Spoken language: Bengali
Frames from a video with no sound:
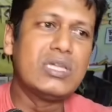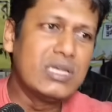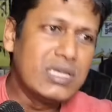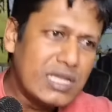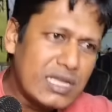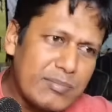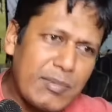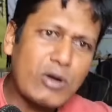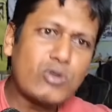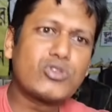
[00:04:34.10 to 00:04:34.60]

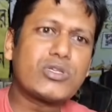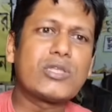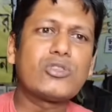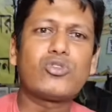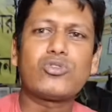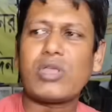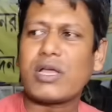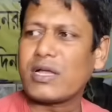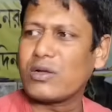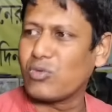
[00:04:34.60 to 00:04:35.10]
দিল্লির মানুষ
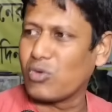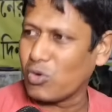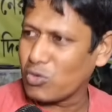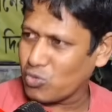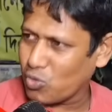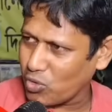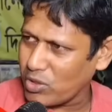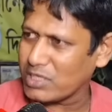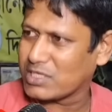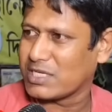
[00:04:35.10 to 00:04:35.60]
কিন্তু তাকে
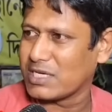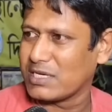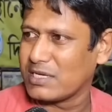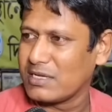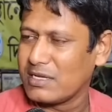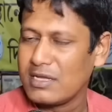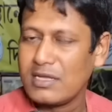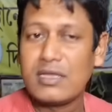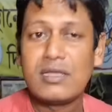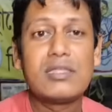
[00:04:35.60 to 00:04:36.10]
গ্রহণ করেছে
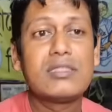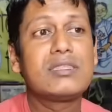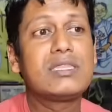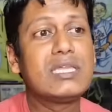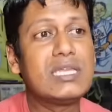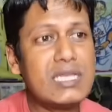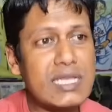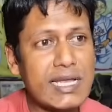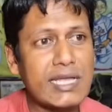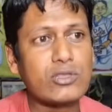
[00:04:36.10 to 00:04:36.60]

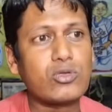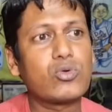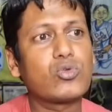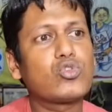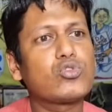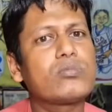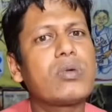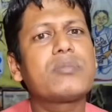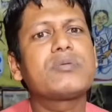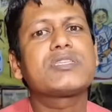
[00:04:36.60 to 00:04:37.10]
দিল্লিকে তো
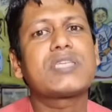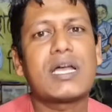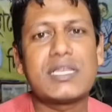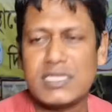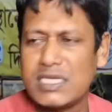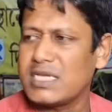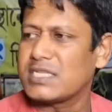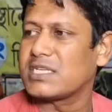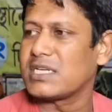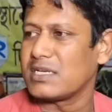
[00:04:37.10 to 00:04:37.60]
নতুনভাবে
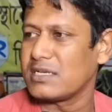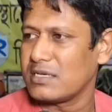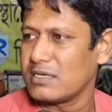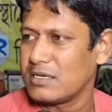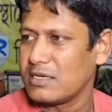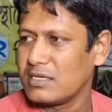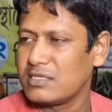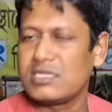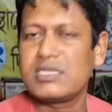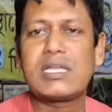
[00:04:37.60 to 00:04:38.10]
সাজিয়েছেন
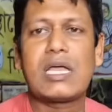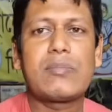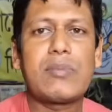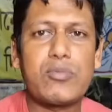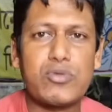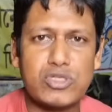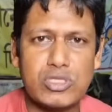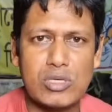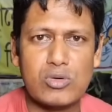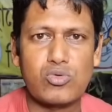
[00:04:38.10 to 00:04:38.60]
শিক্ষা
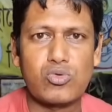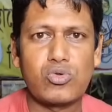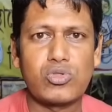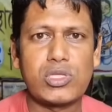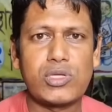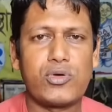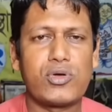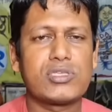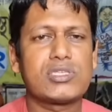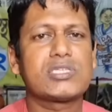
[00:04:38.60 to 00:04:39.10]
ব্যবস্থার
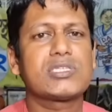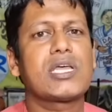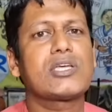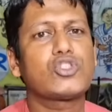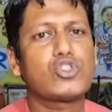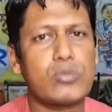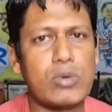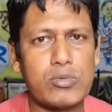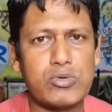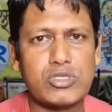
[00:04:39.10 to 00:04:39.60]
উন্নতি হয়েছে
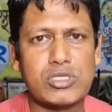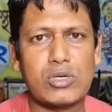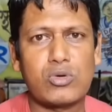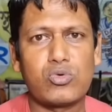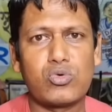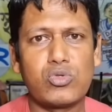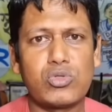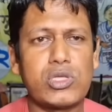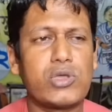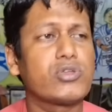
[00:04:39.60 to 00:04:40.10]
স্বাস্থ্য
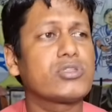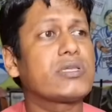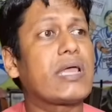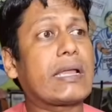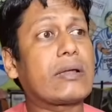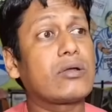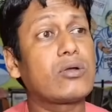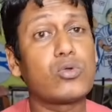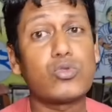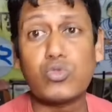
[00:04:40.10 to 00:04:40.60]
ব্যবস্থার উন্নতি হয়েছে
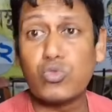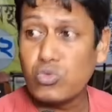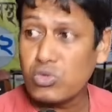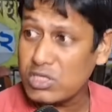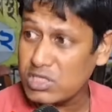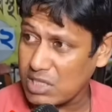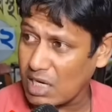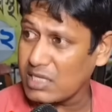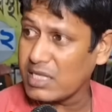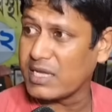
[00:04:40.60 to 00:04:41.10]
একটা নতুন
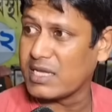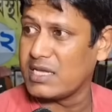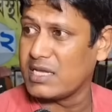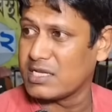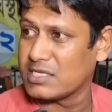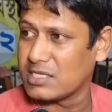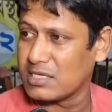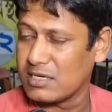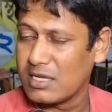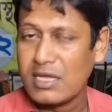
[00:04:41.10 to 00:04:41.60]
দিশা
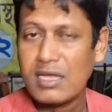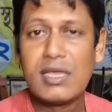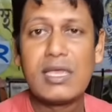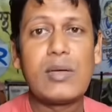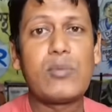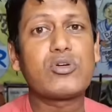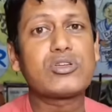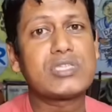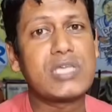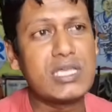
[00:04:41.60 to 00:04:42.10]
দেখিয়েছেন
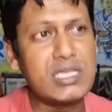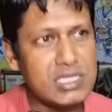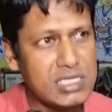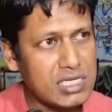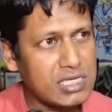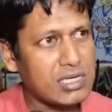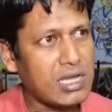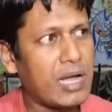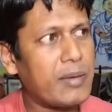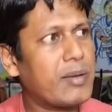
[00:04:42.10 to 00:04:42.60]
এবং সেই
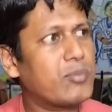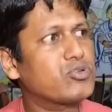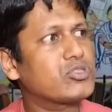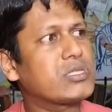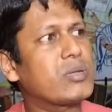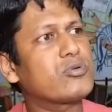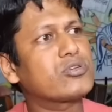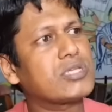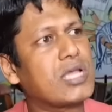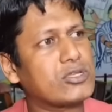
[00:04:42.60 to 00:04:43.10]
শিক্ষা
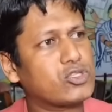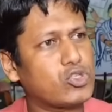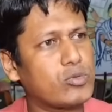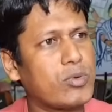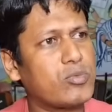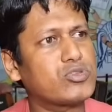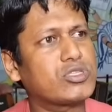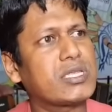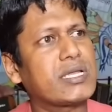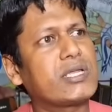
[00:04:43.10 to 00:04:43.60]
ব্যবস্থা এবং স্বাস্থ্য
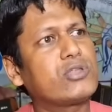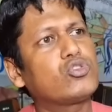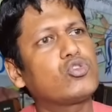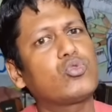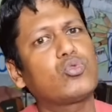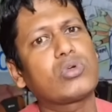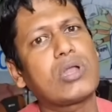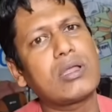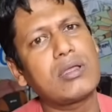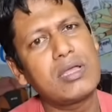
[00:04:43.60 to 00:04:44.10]
ব্যবস্থা কিন্তু
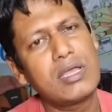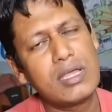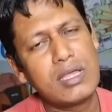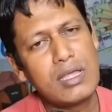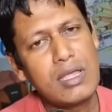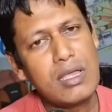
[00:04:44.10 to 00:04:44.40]
গোটা